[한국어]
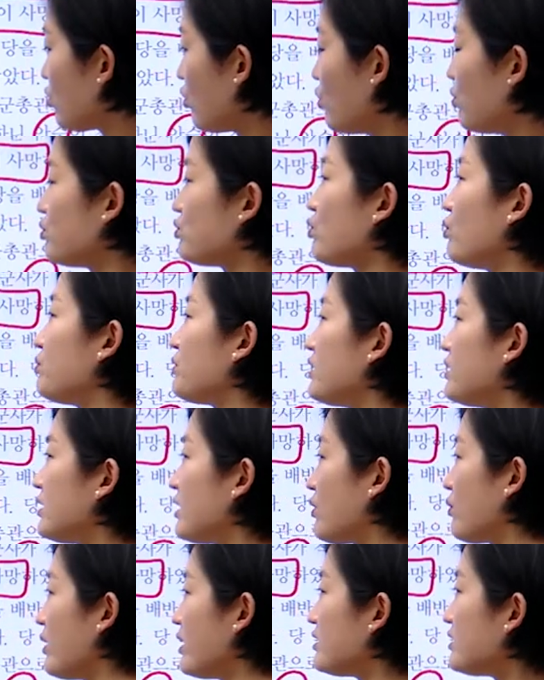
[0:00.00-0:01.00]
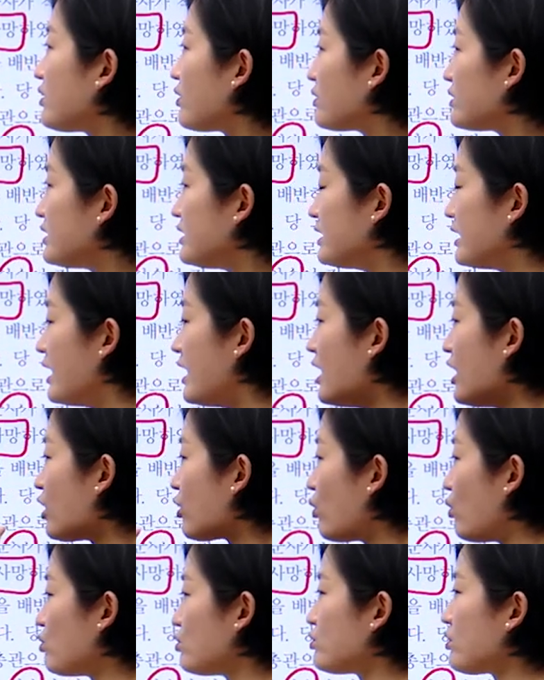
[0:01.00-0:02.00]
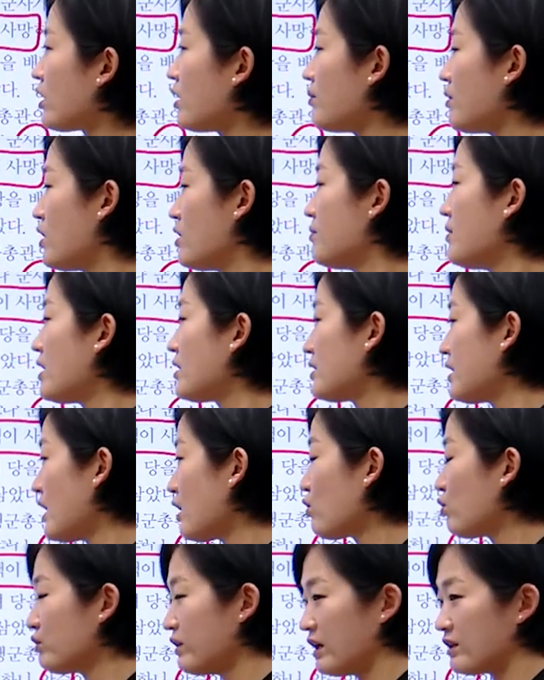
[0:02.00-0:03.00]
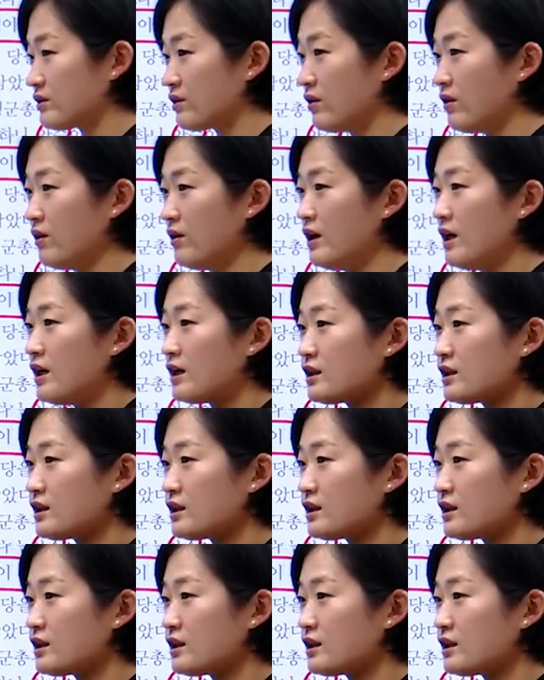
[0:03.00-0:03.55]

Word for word: 도읍으로 옮긴다고 하는 거는 고구려가 멸망을 하고 나서